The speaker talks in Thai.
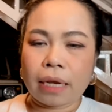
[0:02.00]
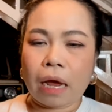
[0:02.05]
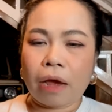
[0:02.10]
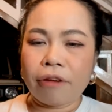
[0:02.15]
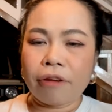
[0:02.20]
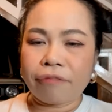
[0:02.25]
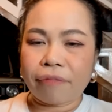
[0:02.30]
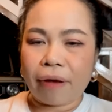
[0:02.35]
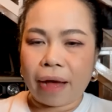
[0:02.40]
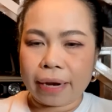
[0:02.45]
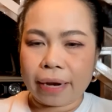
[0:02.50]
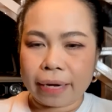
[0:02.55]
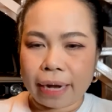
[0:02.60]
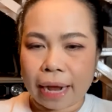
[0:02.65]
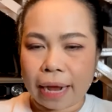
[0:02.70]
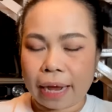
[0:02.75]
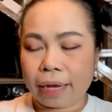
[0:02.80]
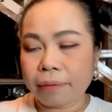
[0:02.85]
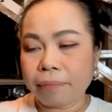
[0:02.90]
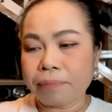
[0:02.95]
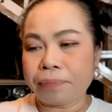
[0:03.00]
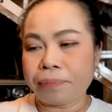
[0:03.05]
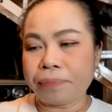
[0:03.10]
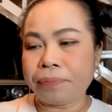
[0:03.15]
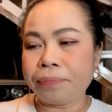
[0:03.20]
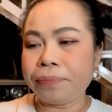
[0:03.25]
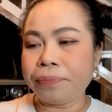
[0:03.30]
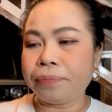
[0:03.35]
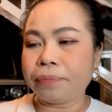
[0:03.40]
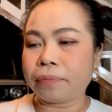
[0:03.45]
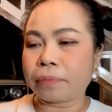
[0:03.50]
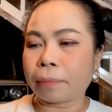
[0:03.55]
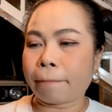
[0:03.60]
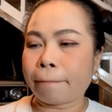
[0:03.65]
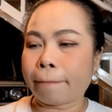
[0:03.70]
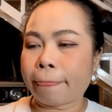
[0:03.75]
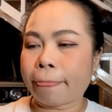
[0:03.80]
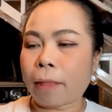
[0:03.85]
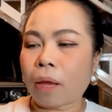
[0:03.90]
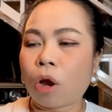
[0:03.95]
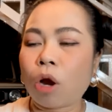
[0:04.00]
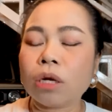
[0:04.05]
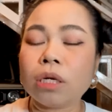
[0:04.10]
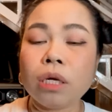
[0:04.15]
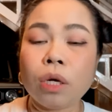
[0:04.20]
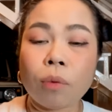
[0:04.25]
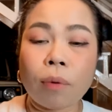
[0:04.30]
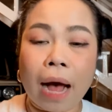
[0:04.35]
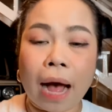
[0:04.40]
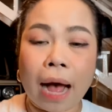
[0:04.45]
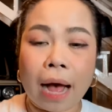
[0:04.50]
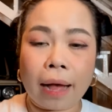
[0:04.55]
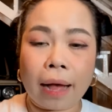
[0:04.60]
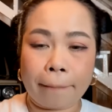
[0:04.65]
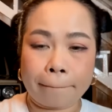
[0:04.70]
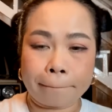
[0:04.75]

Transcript: เล่าให้ฟังนะ ก็คือว่า